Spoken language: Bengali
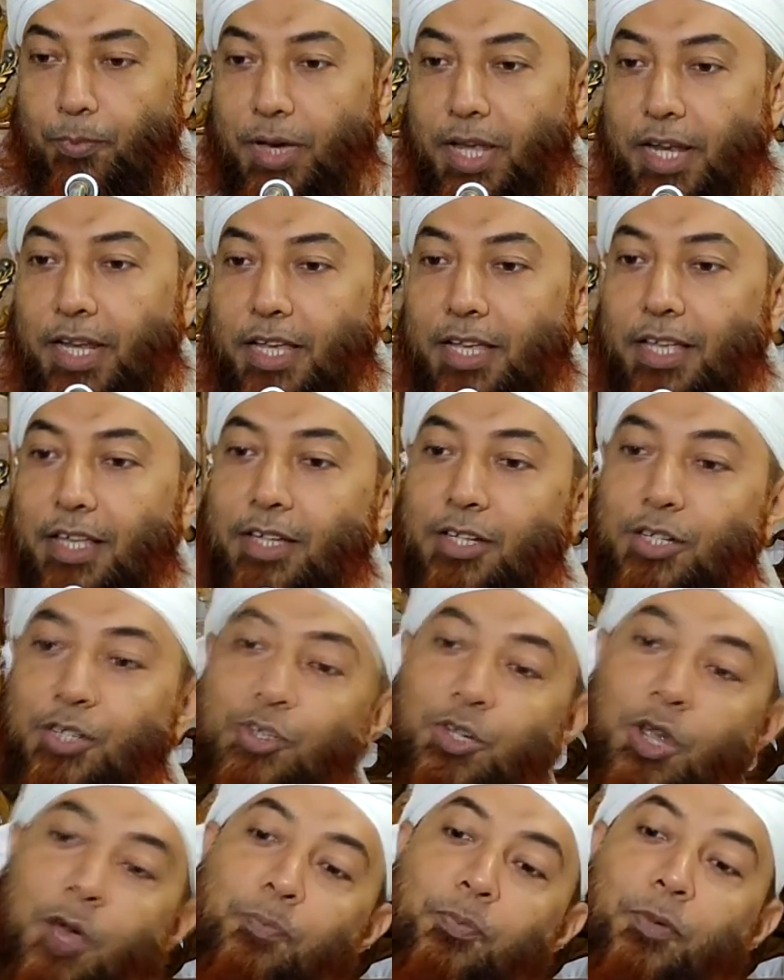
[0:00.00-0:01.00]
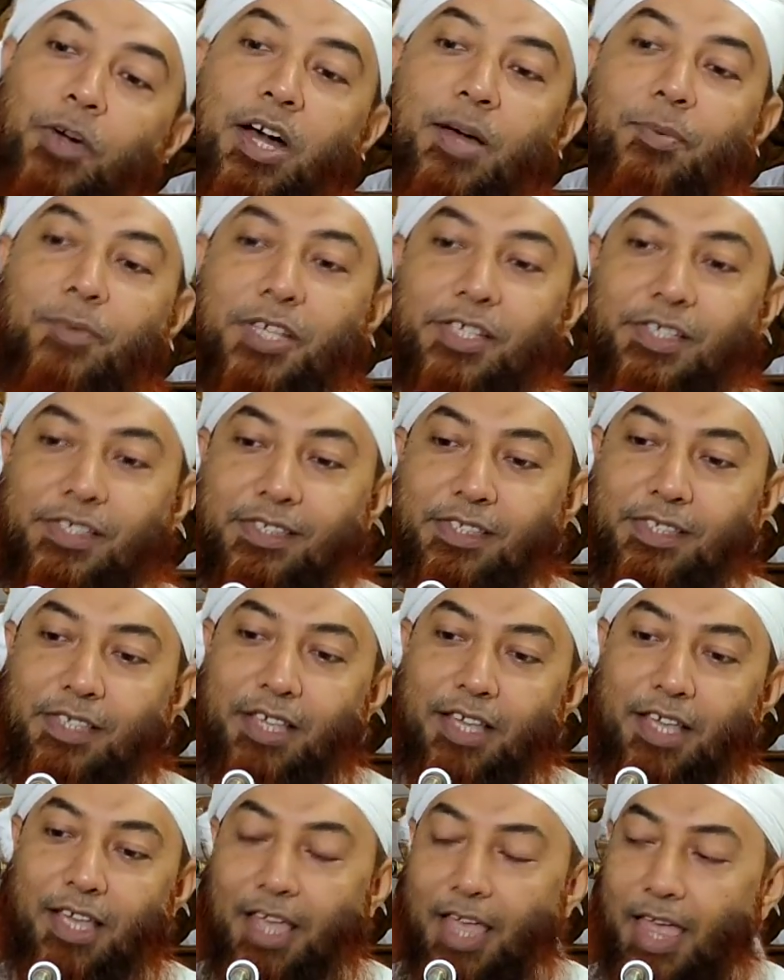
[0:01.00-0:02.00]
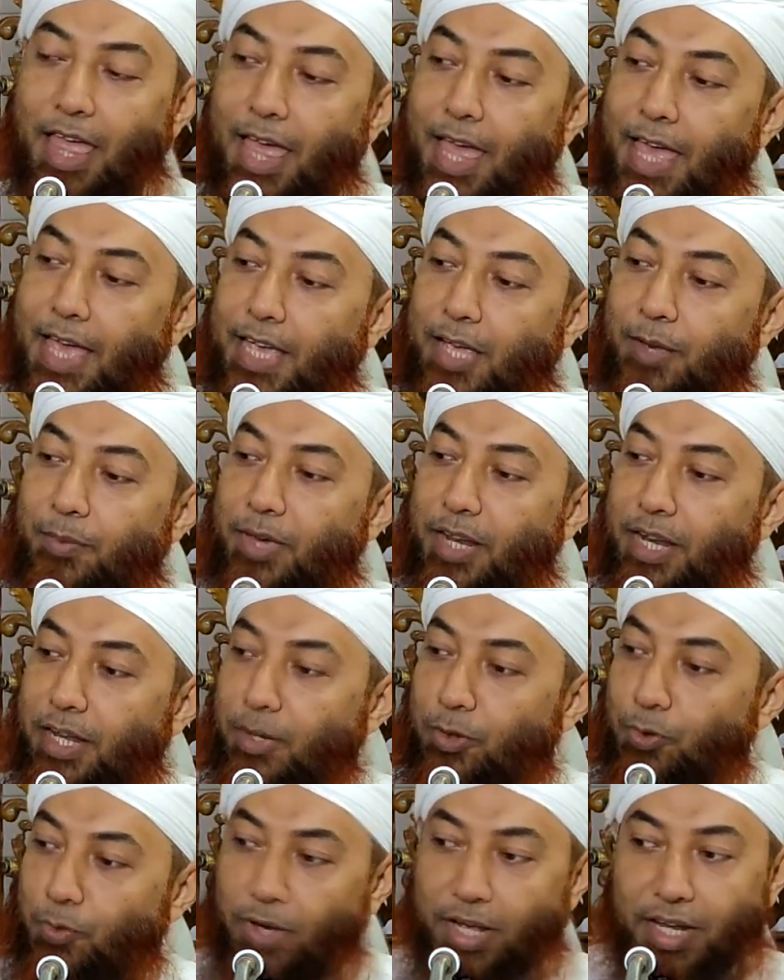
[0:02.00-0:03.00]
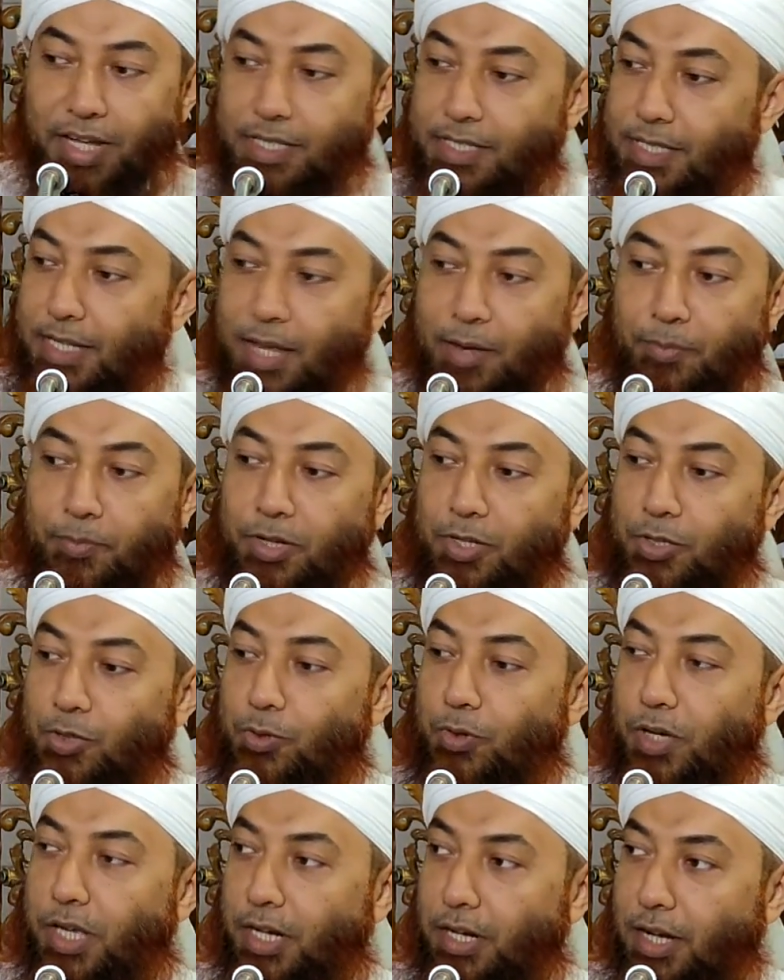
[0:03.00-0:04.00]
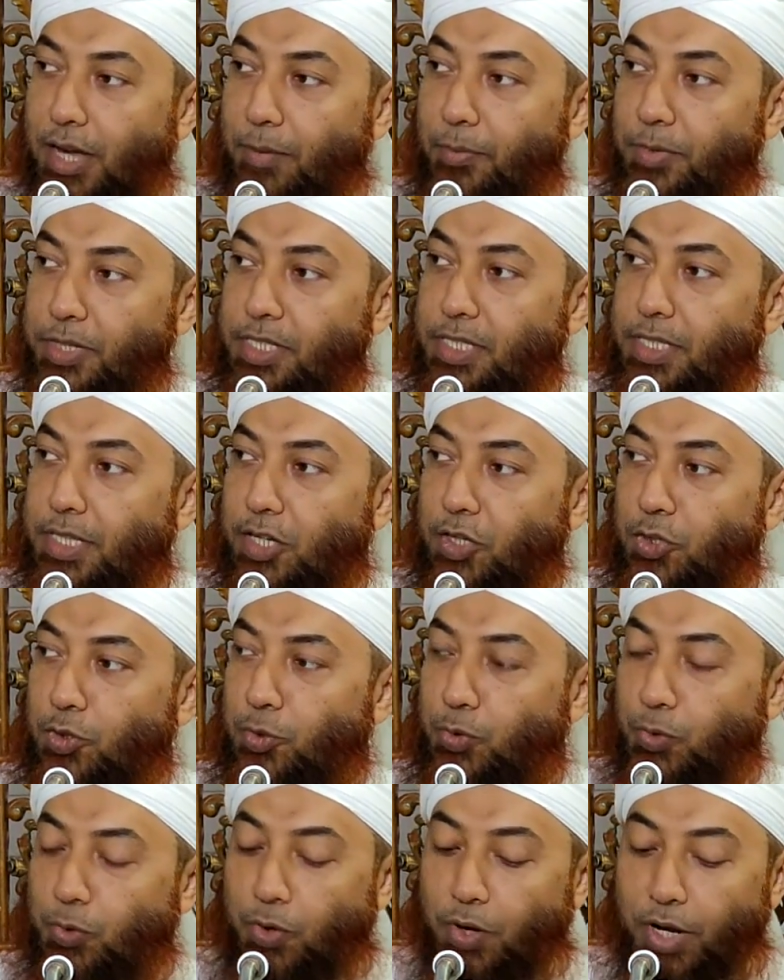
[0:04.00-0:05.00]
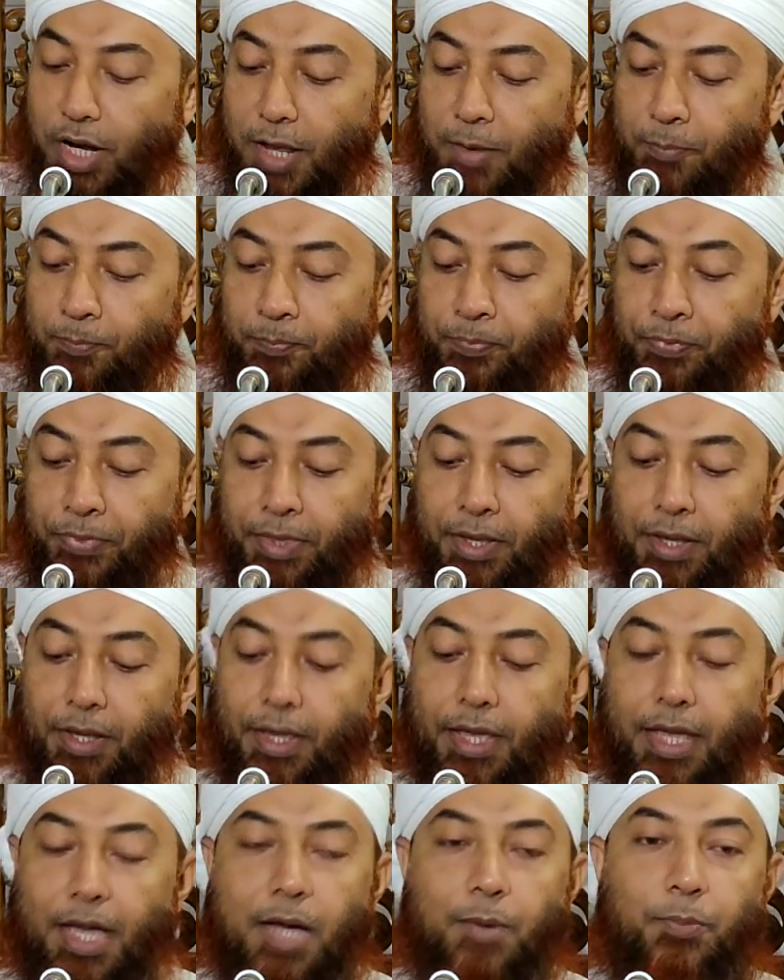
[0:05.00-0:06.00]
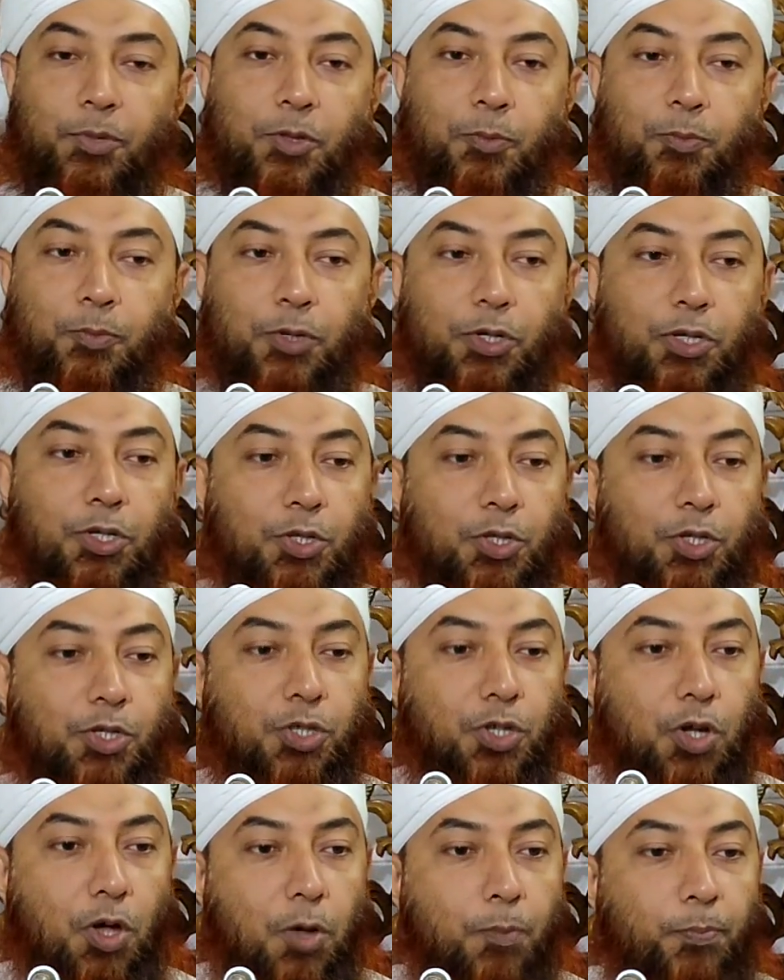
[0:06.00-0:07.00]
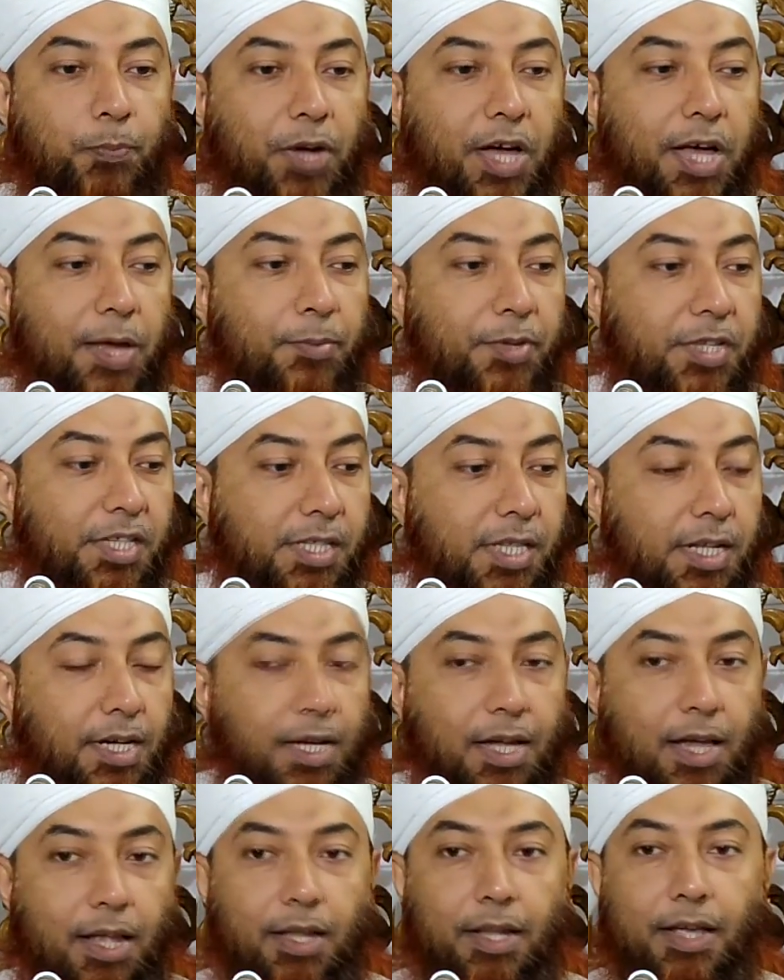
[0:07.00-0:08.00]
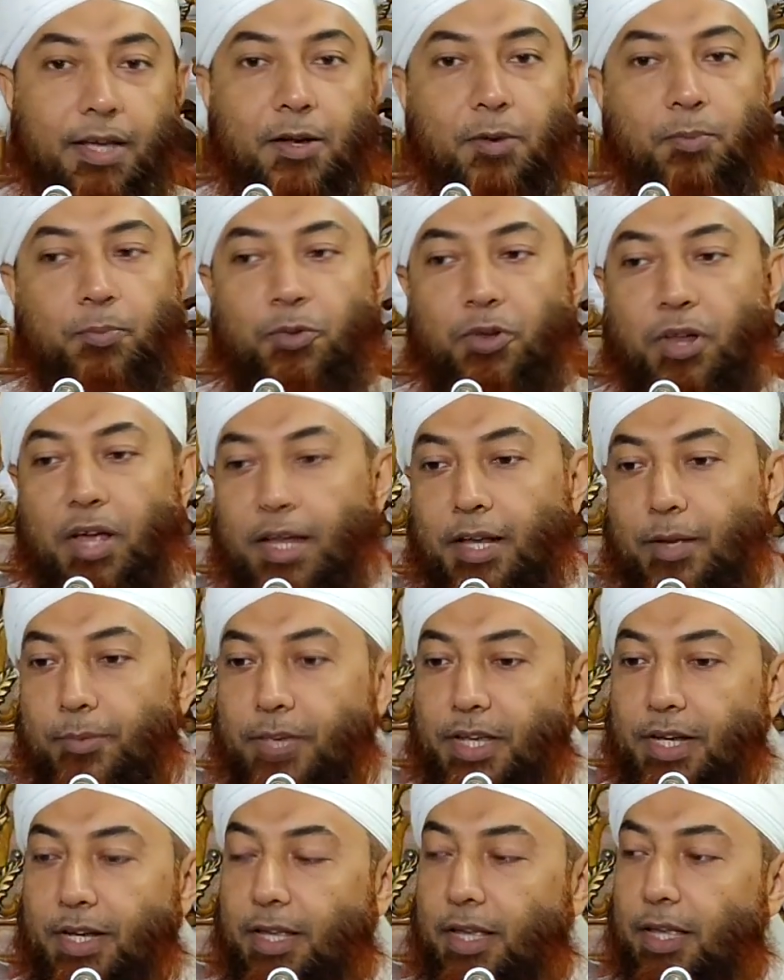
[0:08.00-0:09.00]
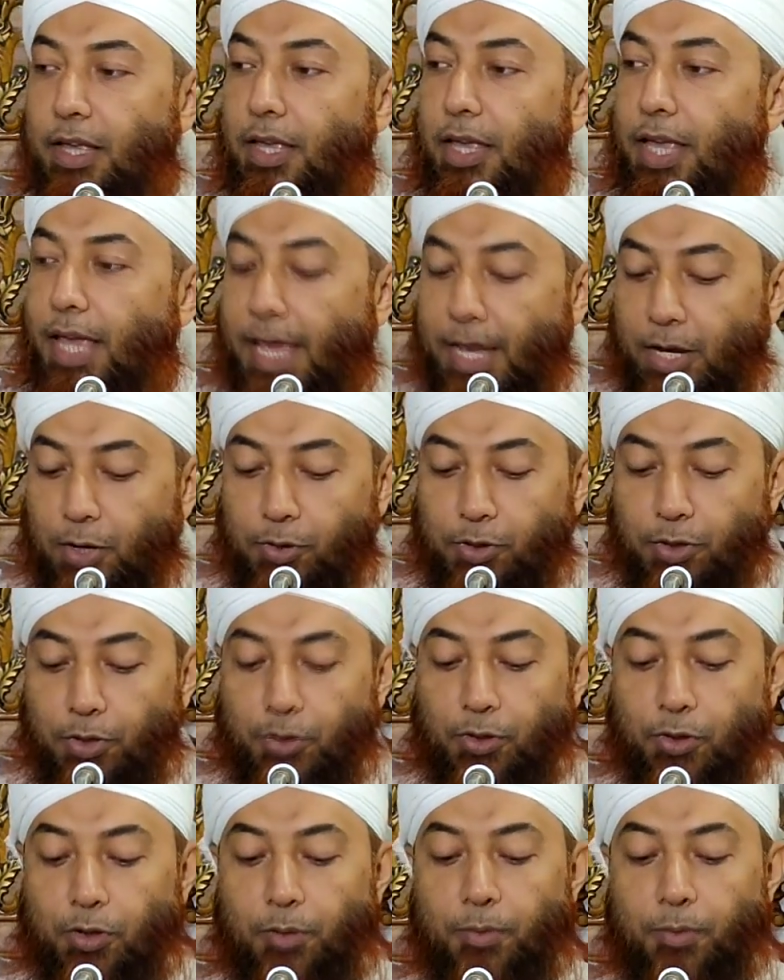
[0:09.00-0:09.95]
মানে সব খাবিস একেবারে নু ইসলামের যুগের খাবিজ থেকে শুরু করে কেয়ামত পর্যন্ত সব খাবিজদেরকে আল্লাহ রব্বুল আলমিন একত্রিত